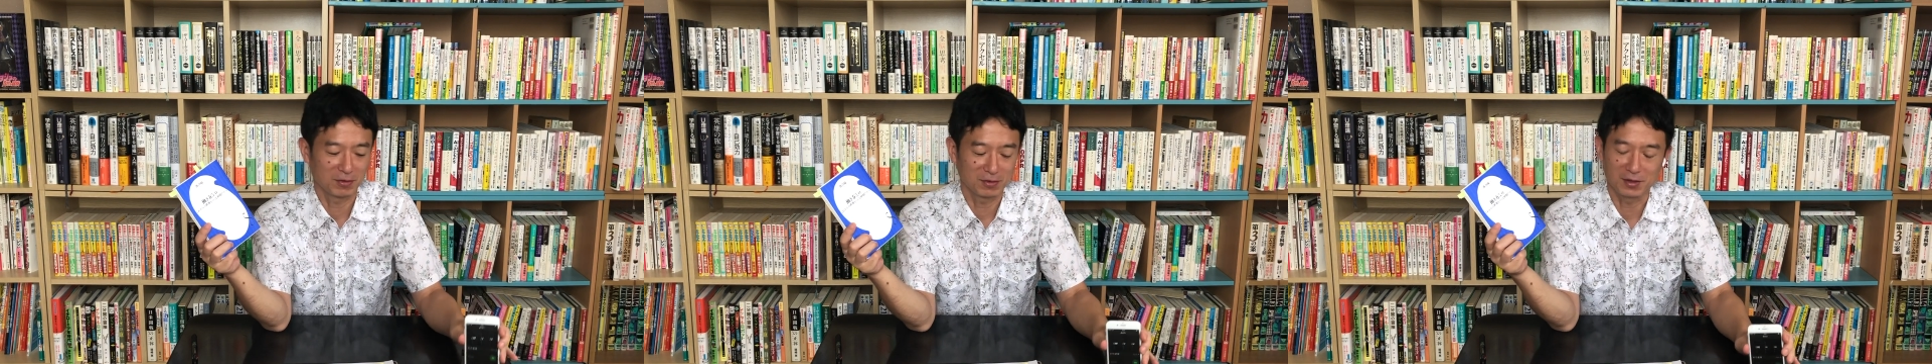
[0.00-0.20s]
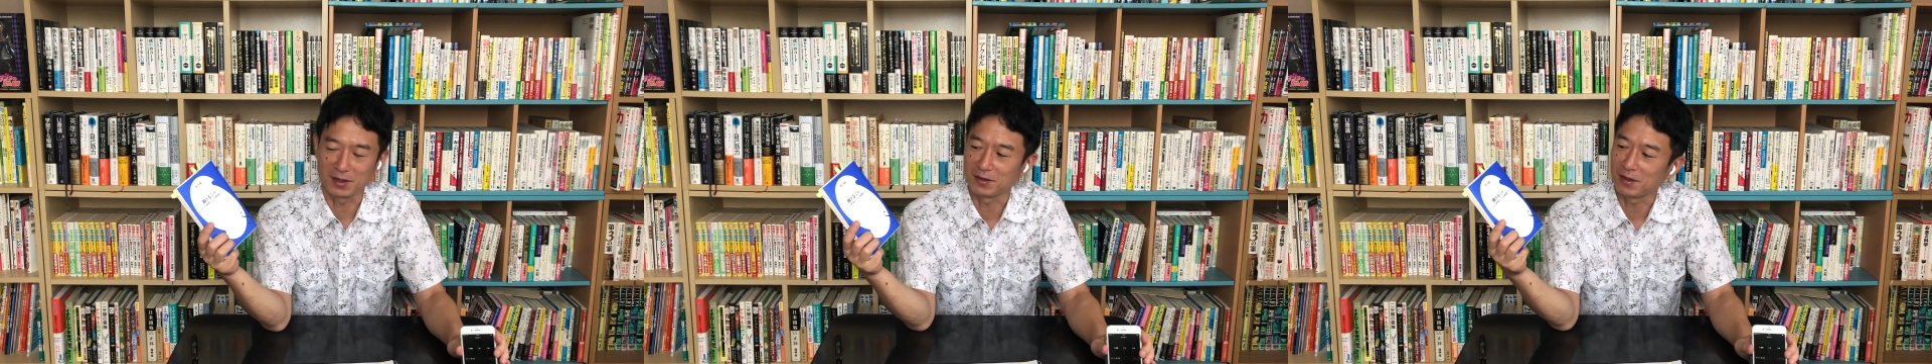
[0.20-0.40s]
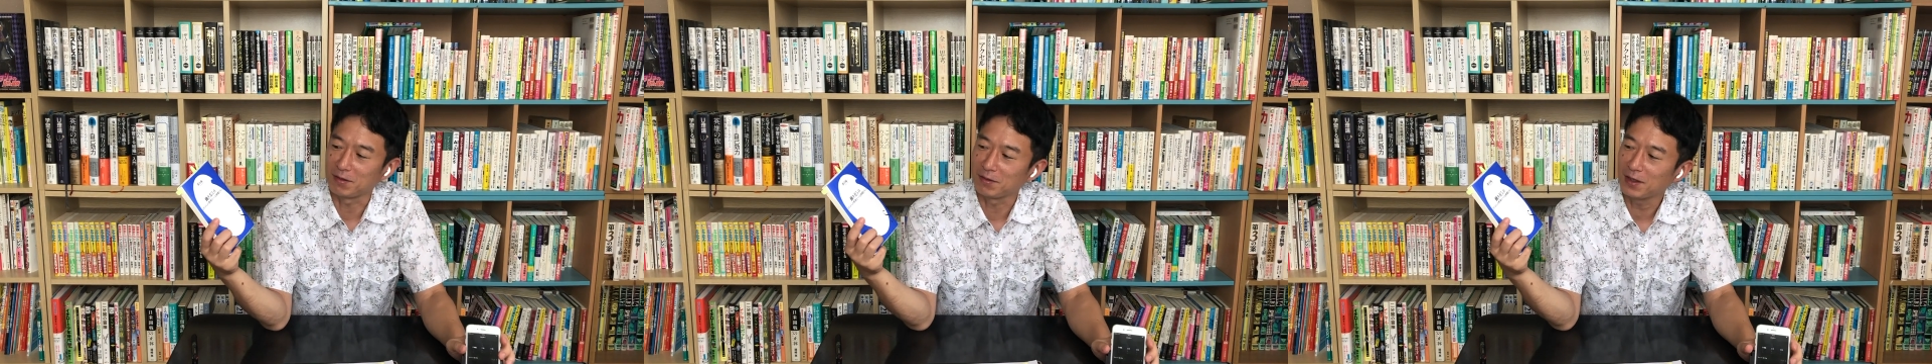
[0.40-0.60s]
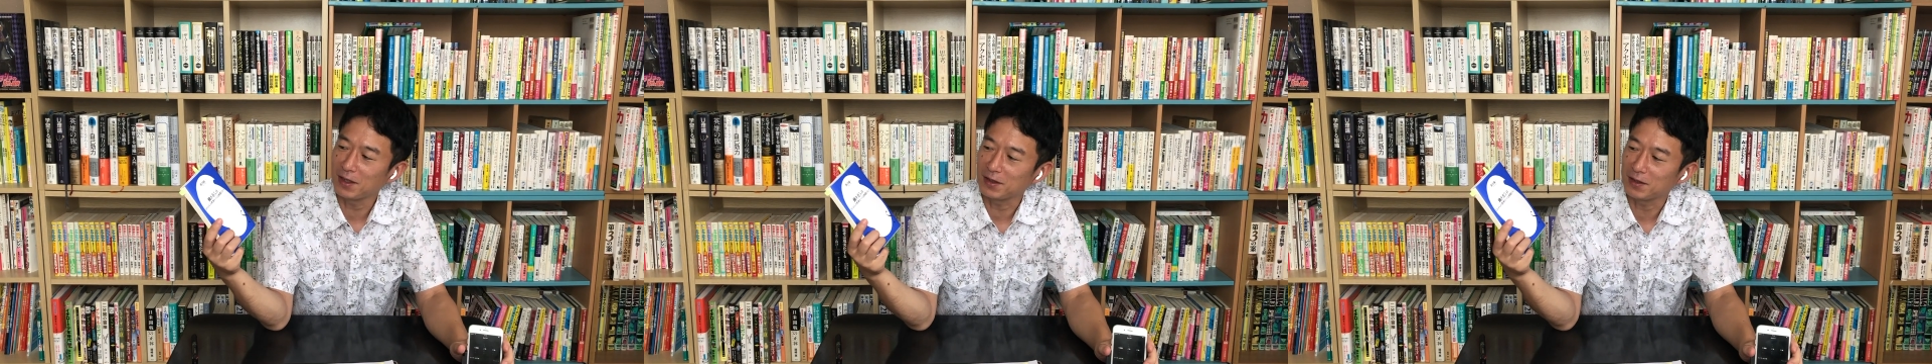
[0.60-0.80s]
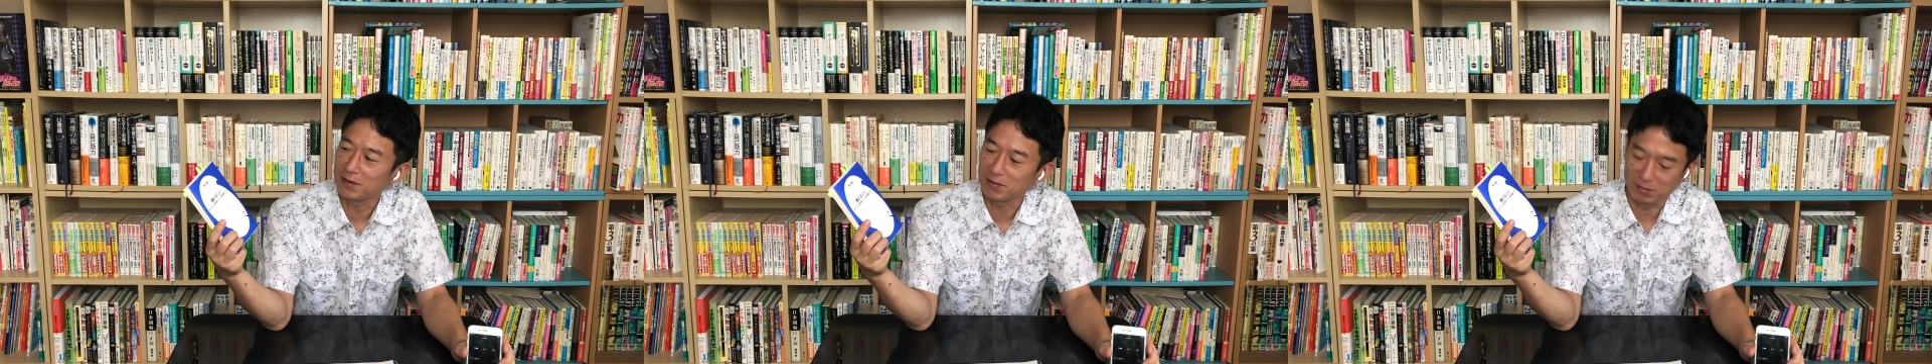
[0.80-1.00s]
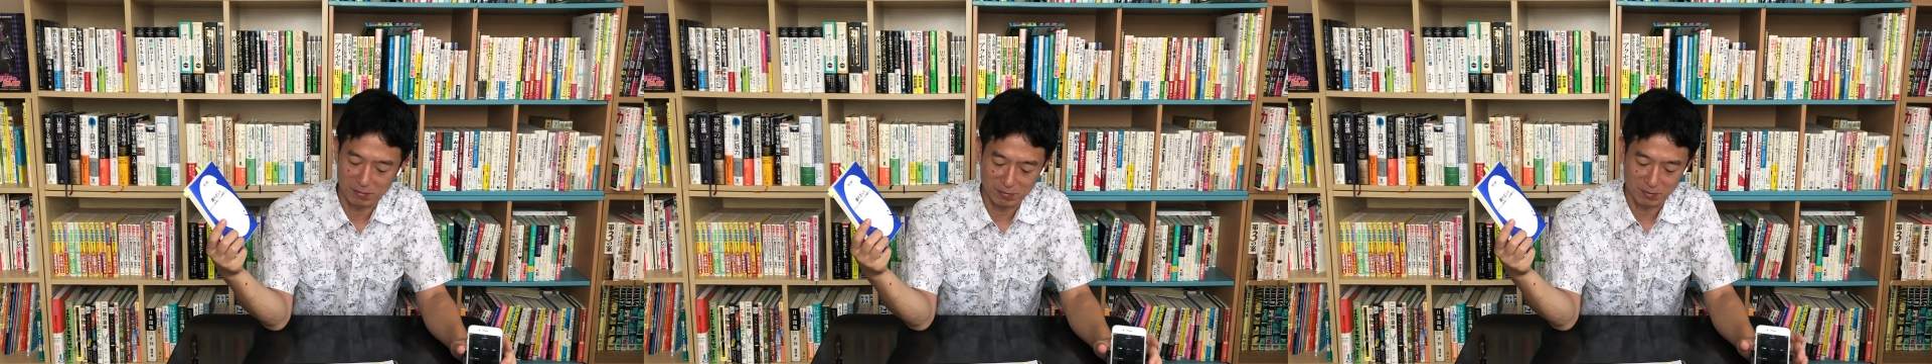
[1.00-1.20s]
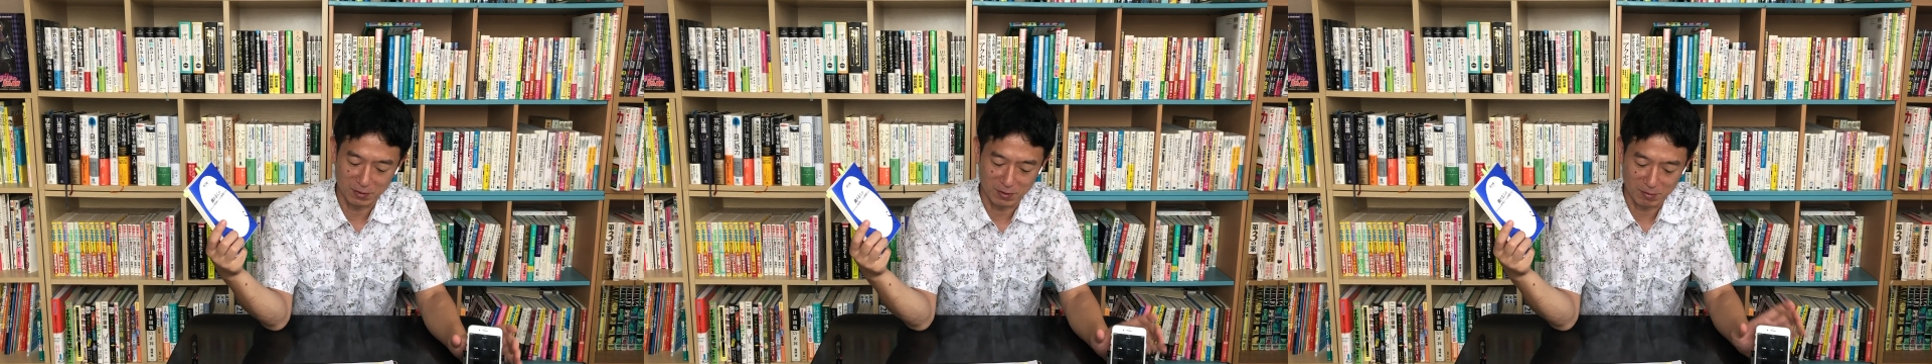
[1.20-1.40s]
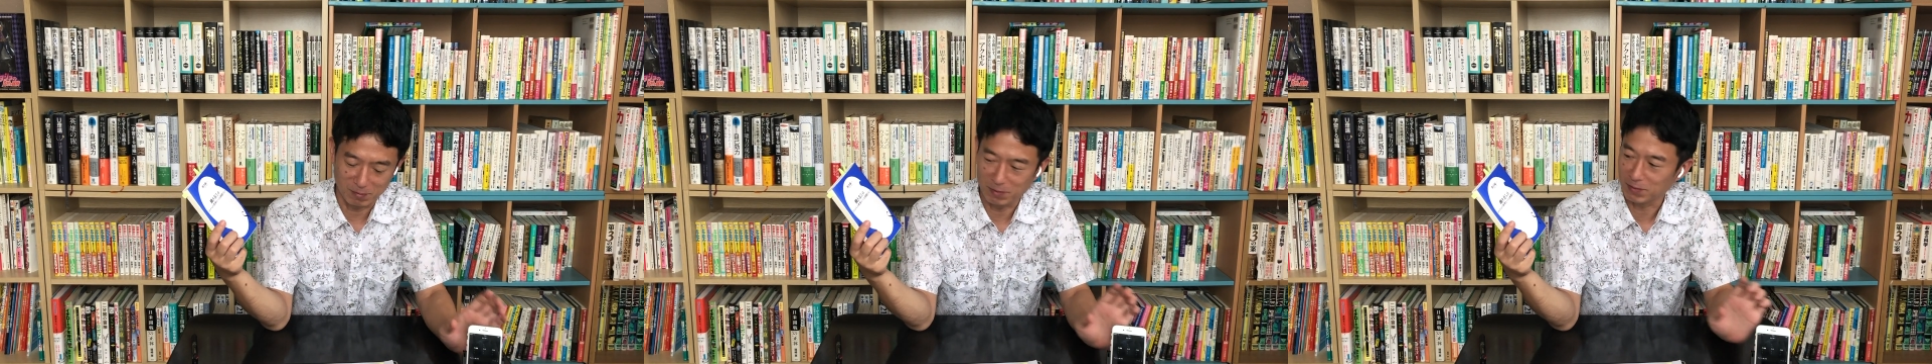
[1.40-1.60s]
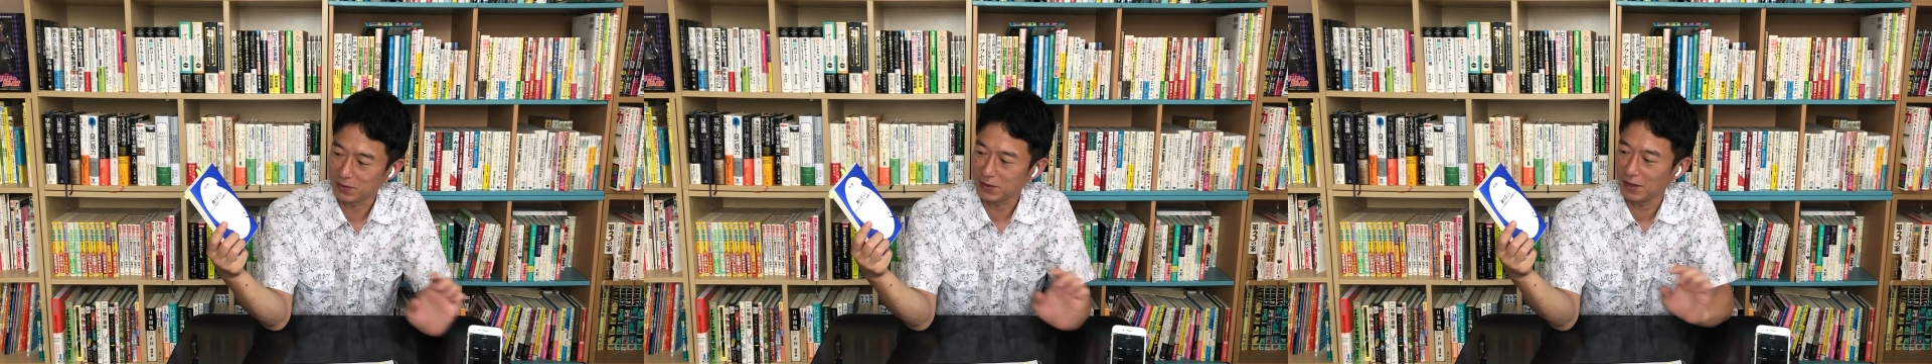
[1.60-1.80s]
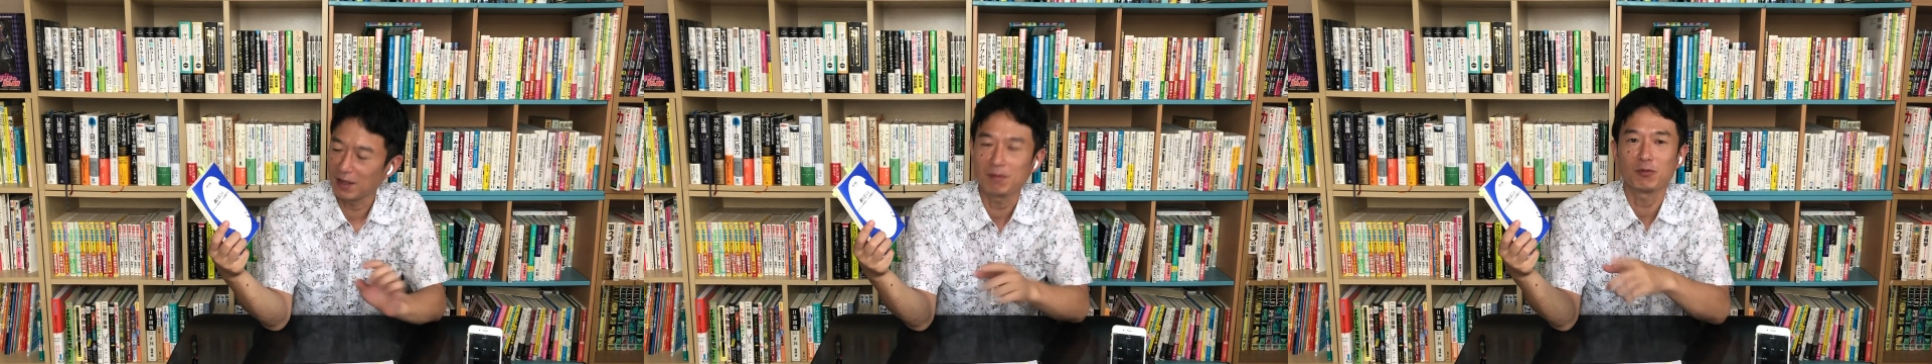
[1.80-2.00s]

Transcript: ろなんだろうなというふうに思います。